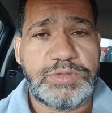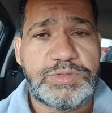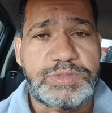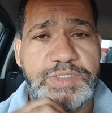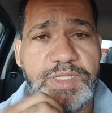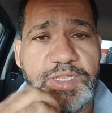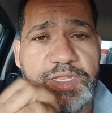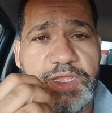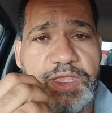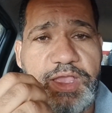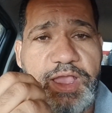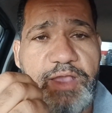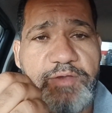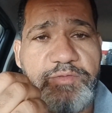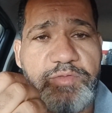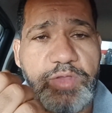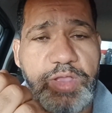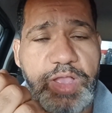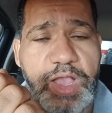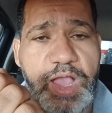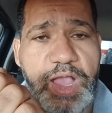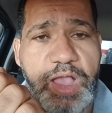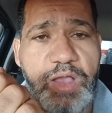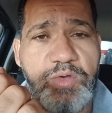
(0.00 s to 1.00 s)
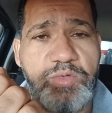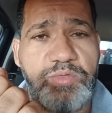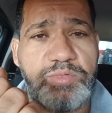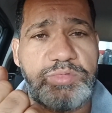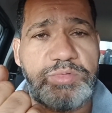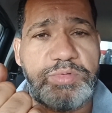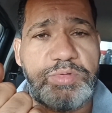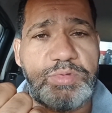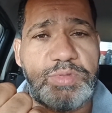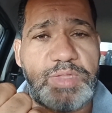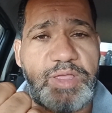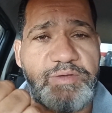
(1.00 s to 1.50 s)
Você ligava o carro,
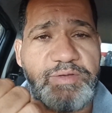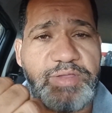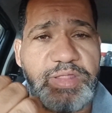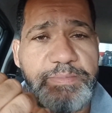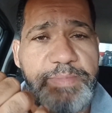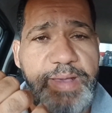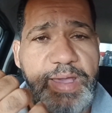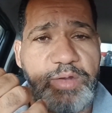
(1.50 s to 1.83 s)
tava aquele